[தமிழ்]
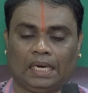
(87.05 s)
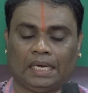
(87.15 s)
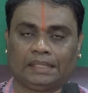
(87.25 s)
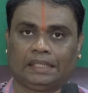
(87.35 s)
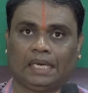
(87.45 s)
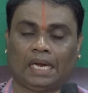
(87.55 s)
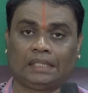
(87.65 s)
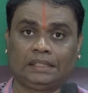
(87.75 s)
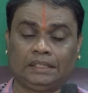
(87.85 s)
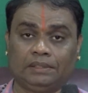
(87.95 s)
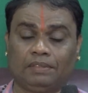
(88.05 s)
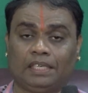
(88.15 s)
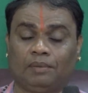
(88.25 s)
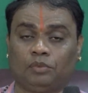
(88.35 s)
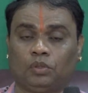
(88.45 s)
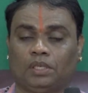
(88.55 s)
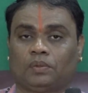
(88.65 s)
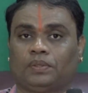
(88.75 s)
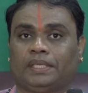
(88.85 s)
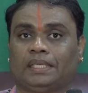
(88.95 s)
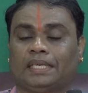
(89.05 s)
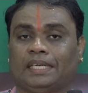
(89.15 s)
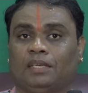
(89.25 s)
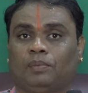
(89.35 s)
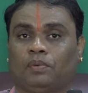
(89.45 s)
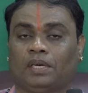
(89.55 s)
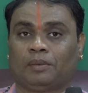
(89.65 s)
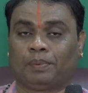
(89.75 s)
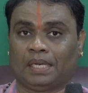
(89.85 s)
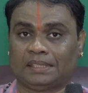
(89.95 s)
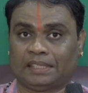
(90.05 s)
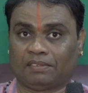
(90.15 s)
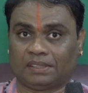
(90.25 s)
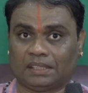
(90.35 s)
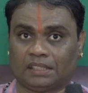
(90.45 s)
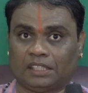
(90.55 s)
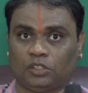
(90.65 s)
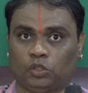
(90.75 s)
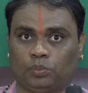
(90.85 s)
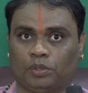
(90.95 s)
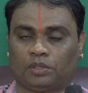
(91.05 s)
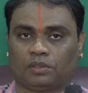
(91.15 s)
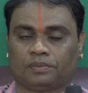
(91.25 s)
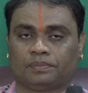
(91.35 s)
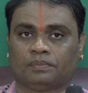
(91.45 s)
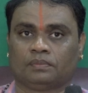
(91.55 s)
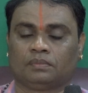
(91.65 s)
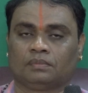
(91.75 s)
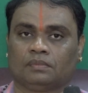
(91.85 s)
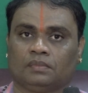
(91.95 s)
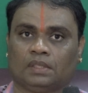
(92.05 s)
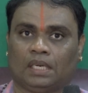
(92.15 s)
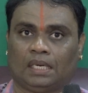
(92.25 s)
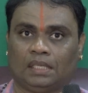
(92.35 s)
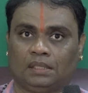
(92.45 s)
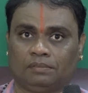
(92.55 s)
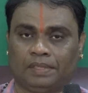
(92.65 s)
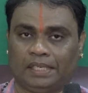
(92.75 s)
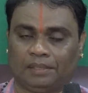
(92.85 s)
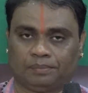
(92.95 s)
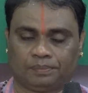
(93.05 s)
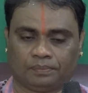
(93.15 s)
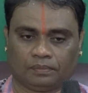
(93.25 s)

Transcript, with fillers: அதில் அச்சு வெள்ளம் சொல்லக்கூடியது கடையில் போடுவாங்க இப்போலாம் அது திவசத்துக்கு தான் யூஸ் பண்ணுறோம் அல்லது வெள்ளம்